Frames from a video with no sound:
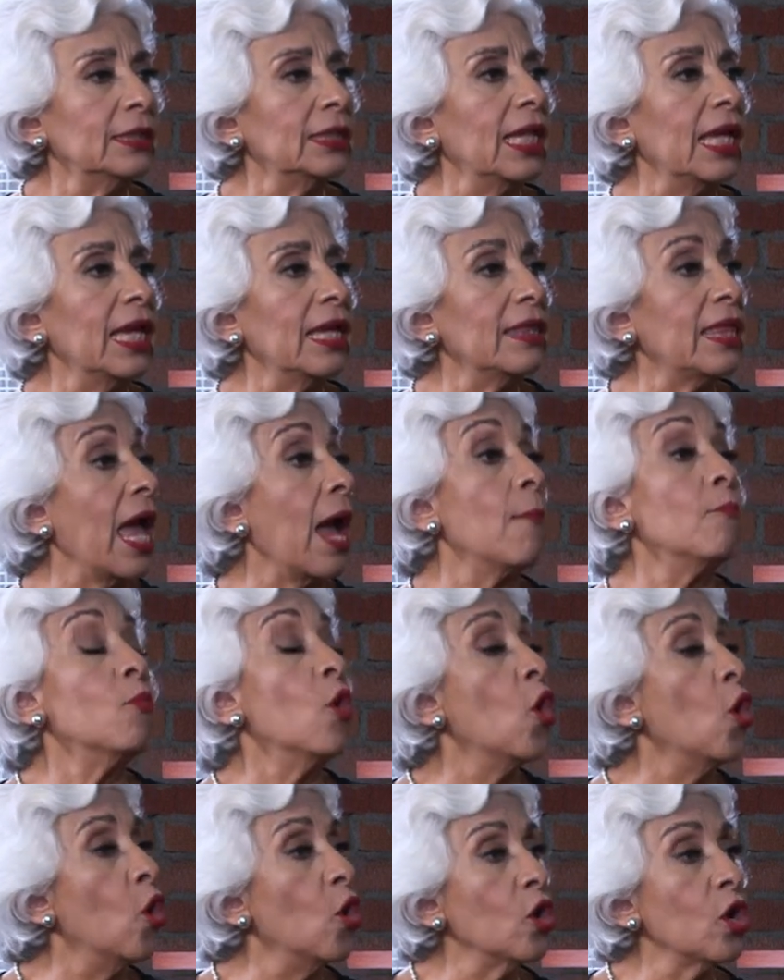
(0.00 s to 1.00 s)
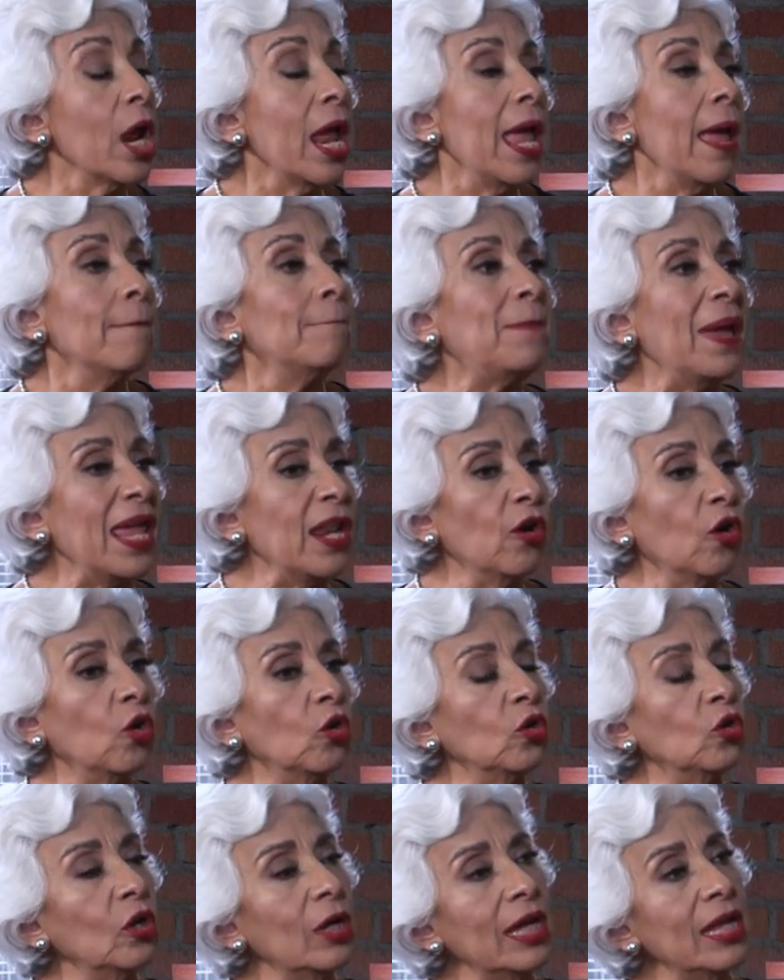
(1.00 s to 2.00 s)
de, amor,
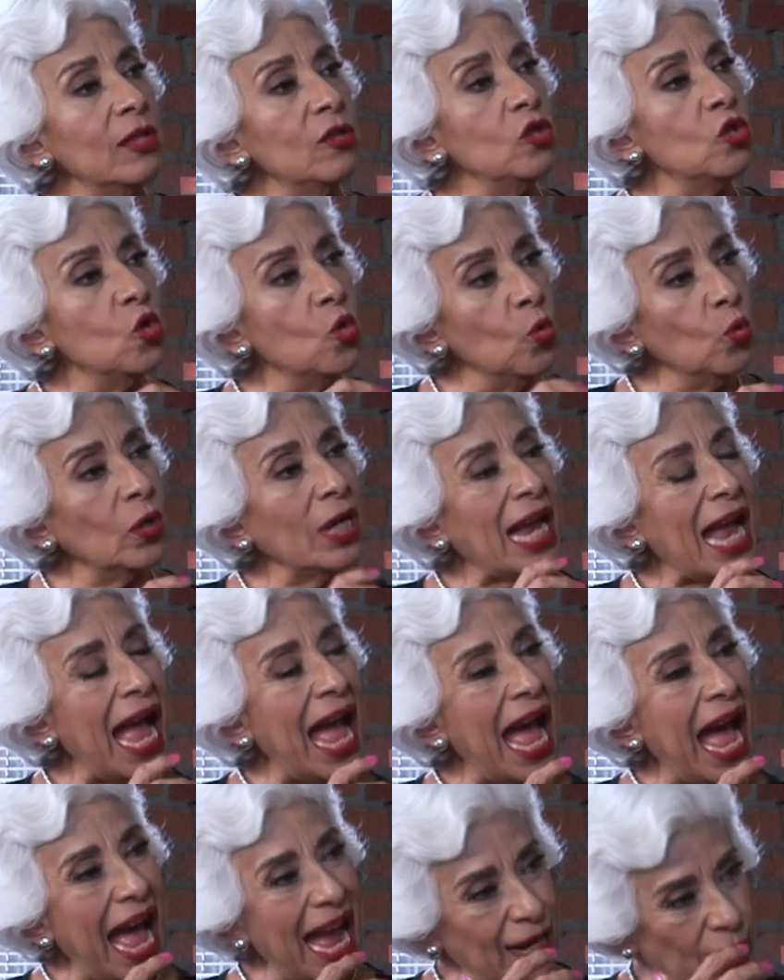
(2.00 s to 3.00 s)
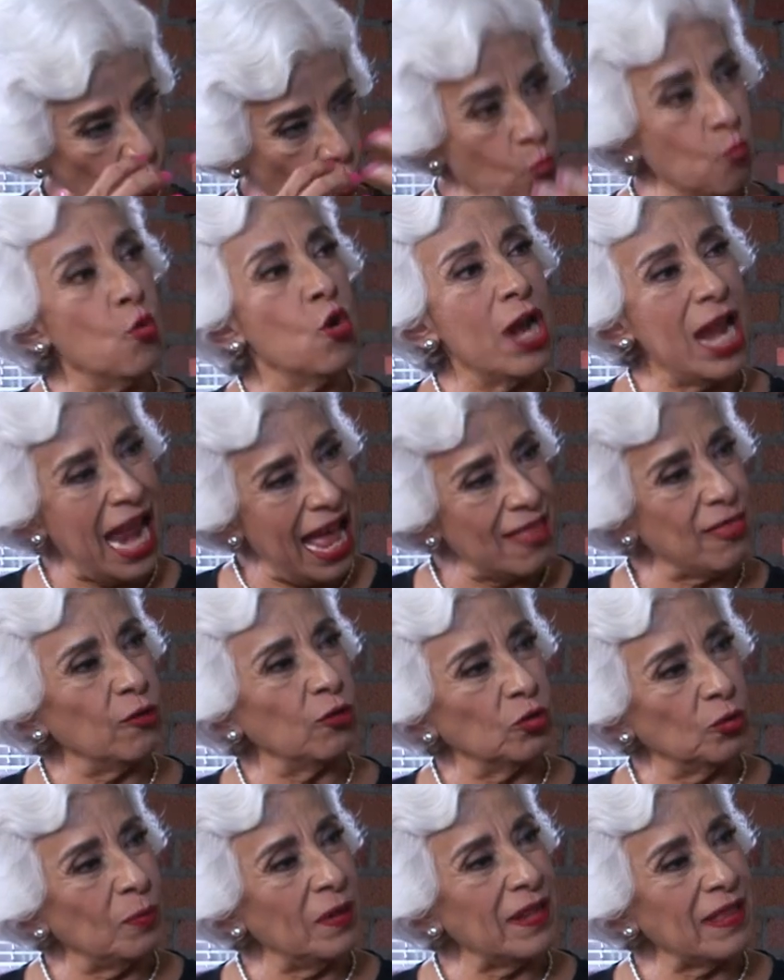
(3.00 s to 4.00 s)
pero nunca
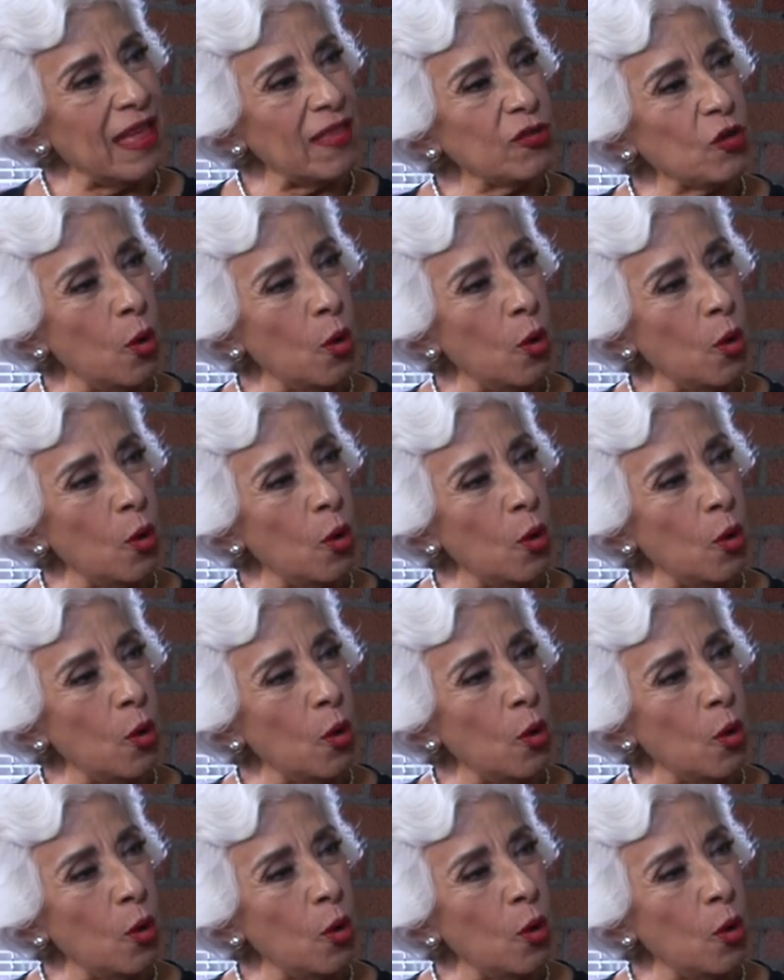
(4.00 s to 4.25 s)
acumulados, ¿verdad?